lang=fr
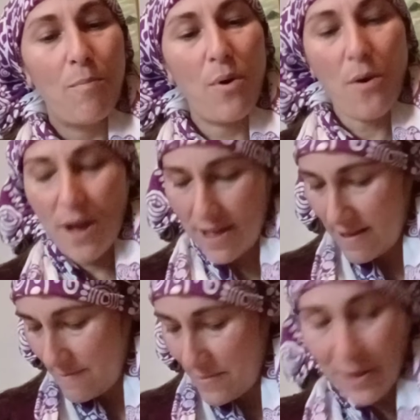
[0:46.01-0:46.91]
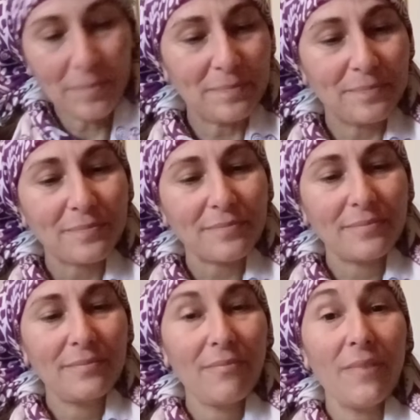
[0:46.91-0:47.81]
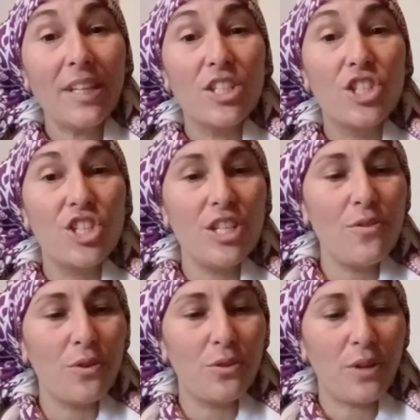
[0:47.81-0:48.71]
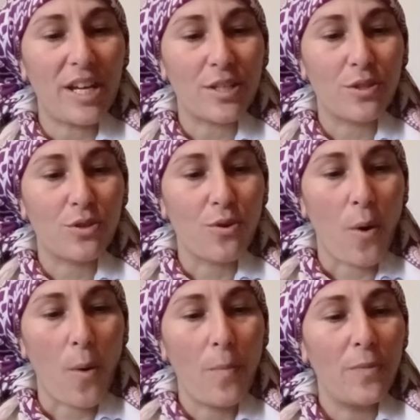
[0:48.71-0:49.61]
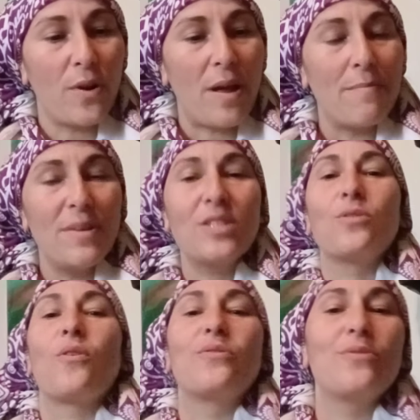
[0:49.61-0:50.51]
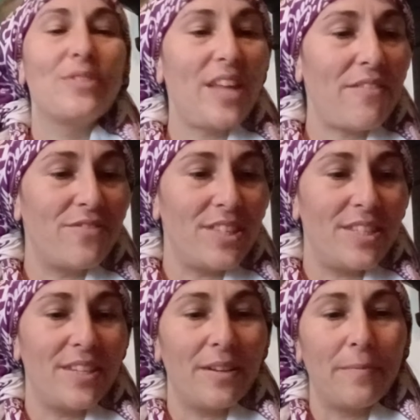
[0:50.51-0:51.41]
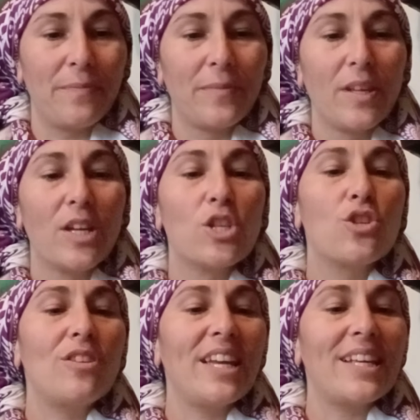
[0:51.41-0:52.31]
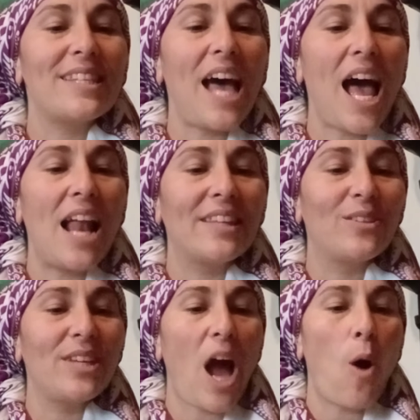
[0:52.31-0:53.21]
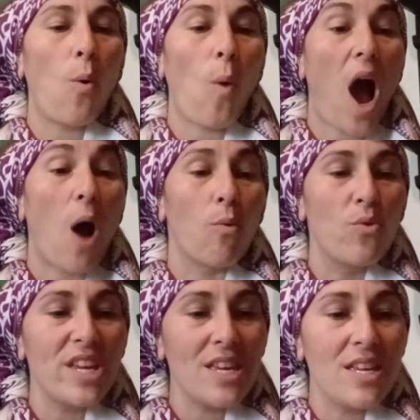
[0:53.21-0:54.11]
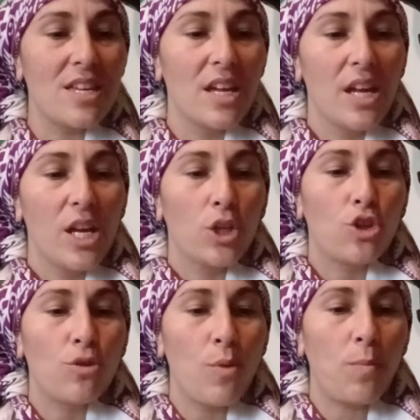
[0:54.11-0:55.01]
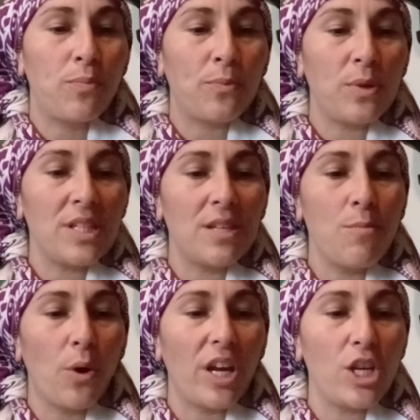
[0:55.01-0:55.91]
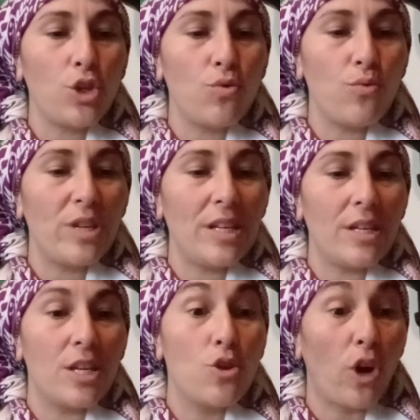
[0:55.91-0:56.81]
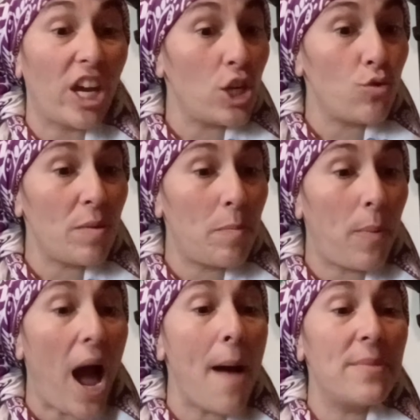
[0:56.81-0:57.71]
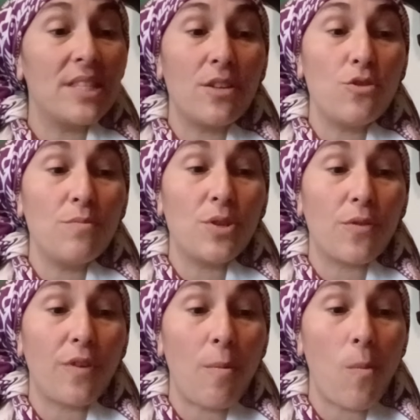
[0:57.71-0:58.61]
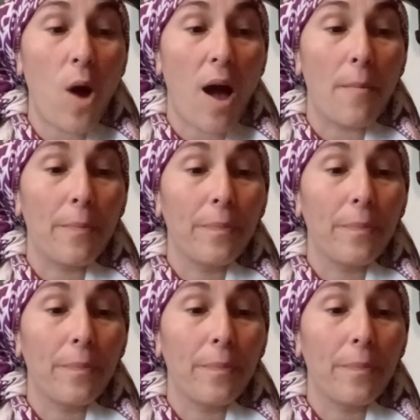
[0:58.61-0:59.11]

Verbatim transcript: Poème d'inauguration de la maison de David. Je t'exalte, Yahoua, oui, tu me puises et me réjouis, et ne réjouis pas mes ennemis devant moi.